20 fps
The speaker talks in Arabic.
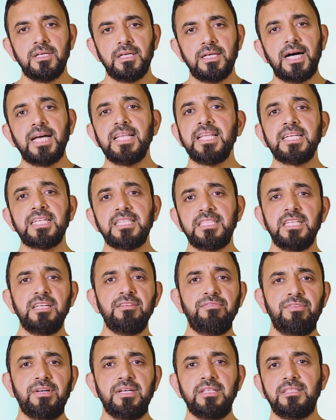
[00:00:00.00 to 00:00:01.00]
هذا
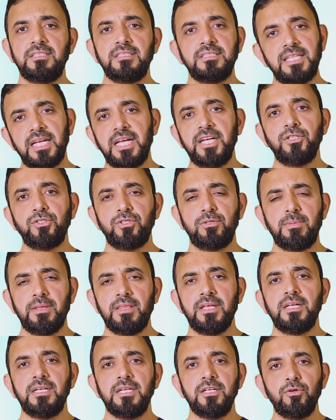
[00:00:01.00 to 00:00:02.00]
يختلف عن تهيج
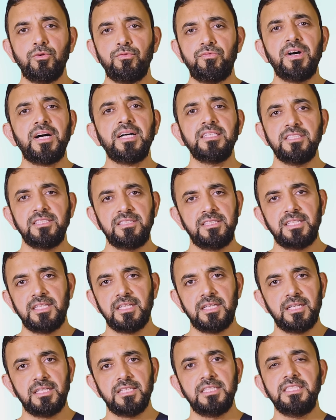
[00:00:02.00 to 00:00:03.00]
المثانه اللي هو فقط
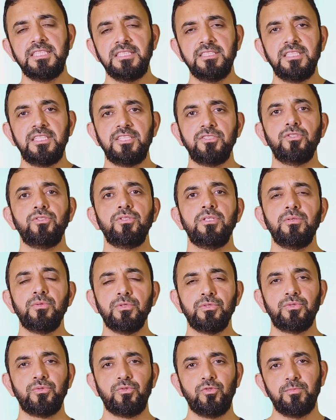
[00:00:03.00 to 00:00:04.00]
التكرار، هني عندنا جزء اللي هو
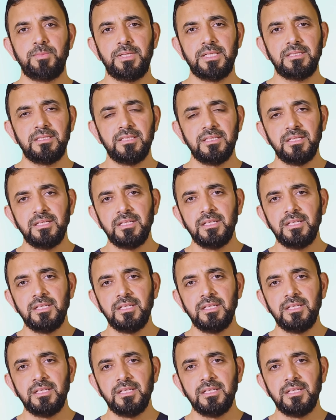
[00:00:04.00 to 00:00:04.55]
الصعوبات.